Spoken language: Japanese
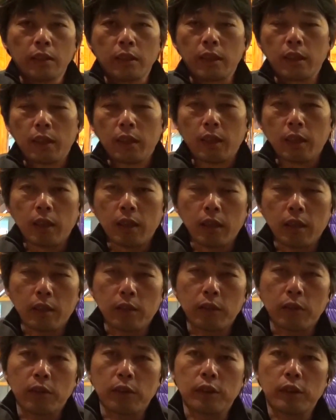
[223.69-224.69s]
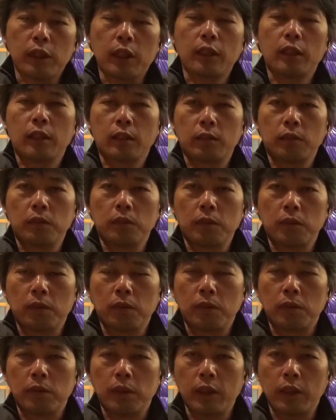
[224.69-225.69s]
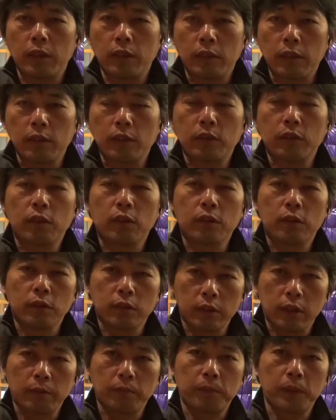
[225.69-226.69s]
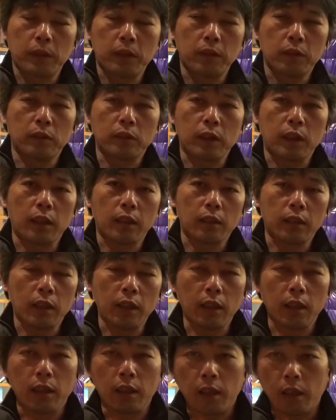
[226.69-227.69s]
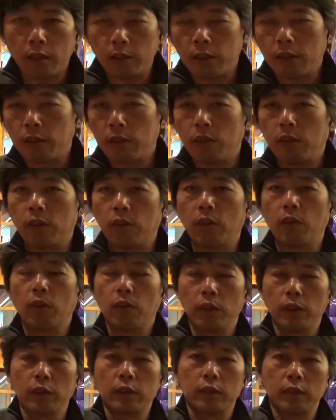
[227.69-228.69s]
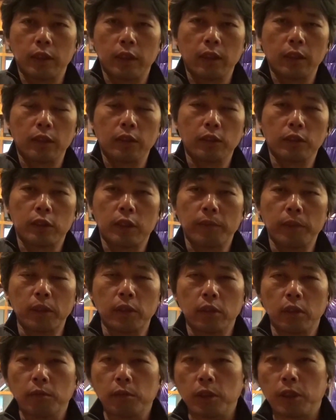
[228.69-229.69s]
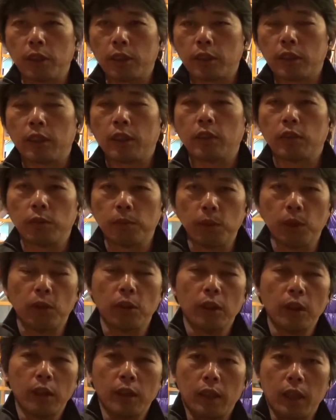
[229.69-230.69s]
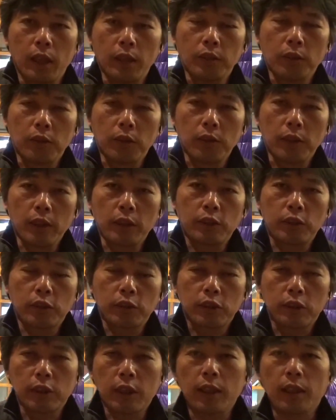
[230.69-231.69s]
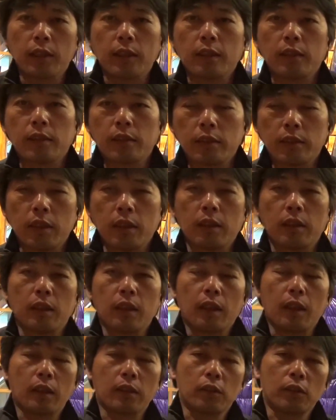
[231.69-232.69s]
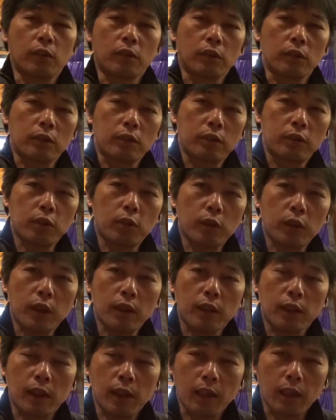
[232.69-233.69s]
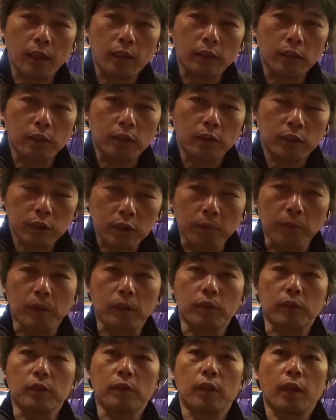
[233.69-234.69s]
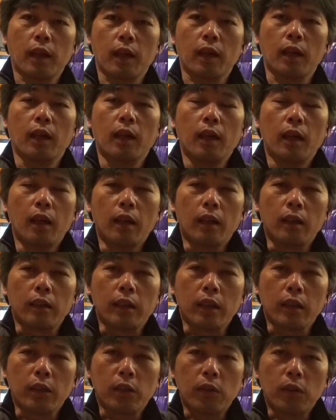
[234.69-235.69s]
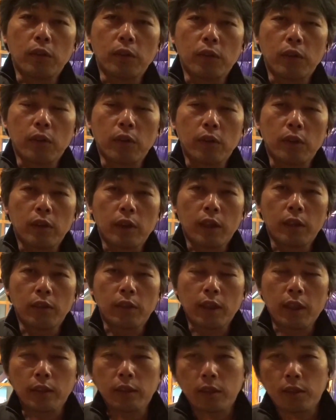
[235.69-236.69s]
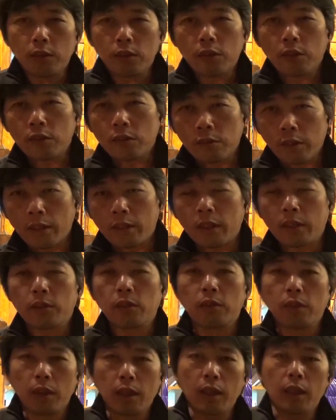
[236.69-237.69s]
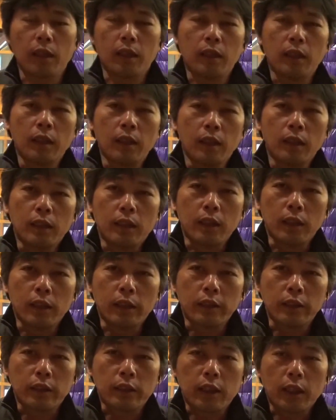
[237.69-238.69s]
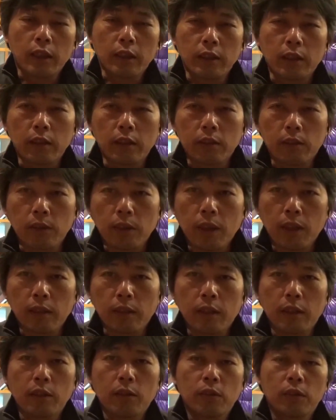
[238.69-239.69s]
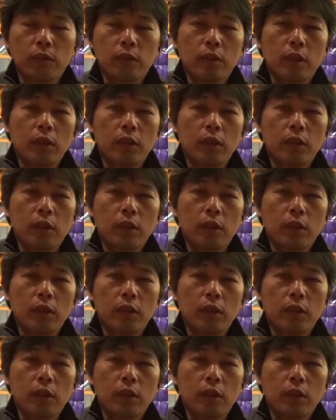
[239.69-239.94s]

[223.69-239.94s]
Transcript: で、えー、黒百合平というところで雪上訓練ピッの使い方やアイゼンの歩行ですね急斜面の登り方などをあの練習しながらですねあの条件が許せばというか天候のあの風の具合だとか、えー、視界だとか天候の具